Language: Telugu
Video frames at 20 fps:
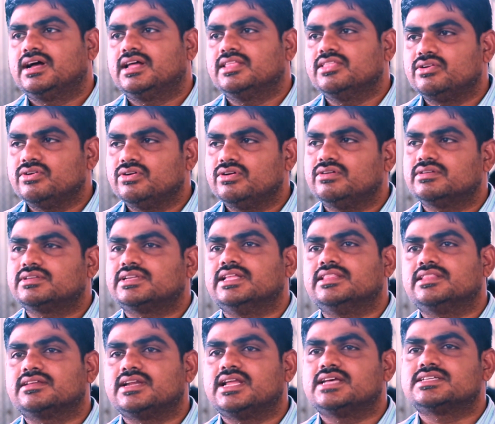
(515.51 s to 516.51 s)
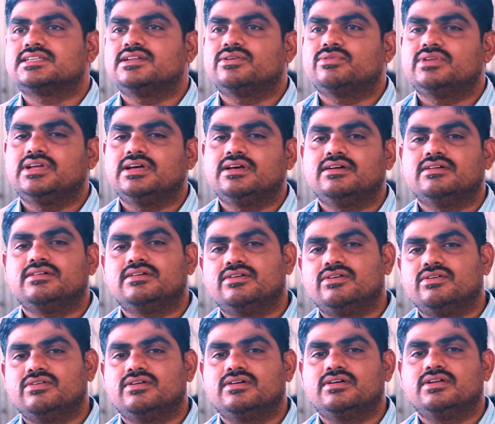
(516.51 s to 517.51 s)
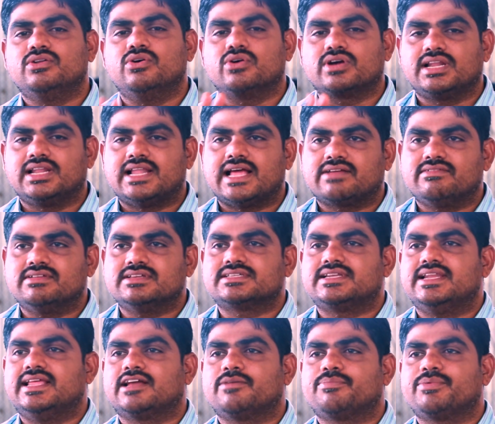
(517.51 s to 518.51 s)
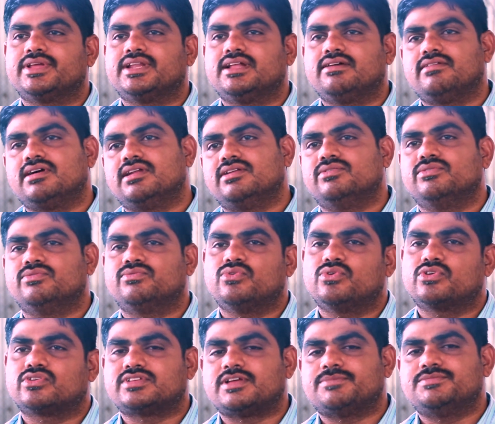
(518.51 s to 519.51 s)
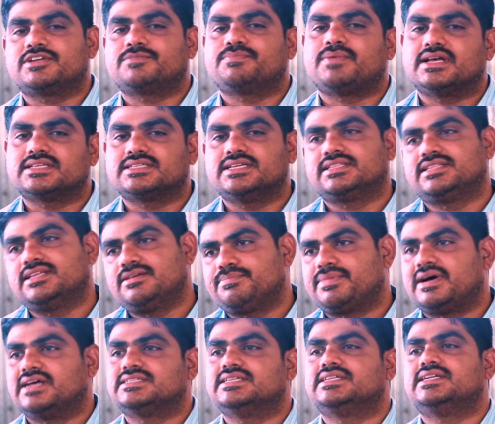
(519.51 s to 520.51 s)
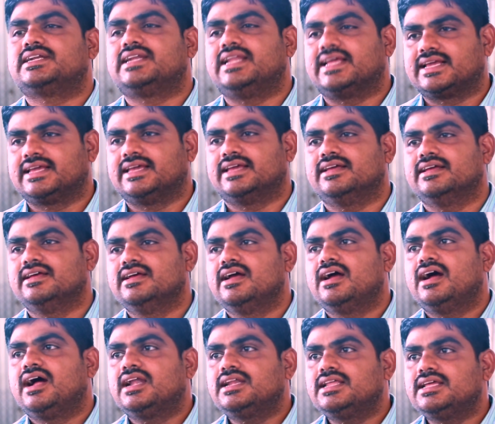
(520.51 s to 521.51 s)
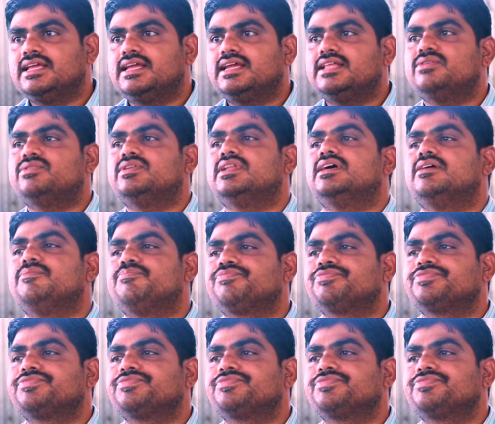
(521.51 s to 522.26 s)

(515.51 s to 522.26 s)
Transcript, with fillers: అందులో టెన్త్ క్లాస్లో కూడా లోకల్ లాంగ్వేజ్ లేకపోయినా వాళ్ళు ఫోర్ సబ్జెక్ట్ పాస్ అయితే పాస్ అయినట్లు లెక్కే అంటే ఏదున్నా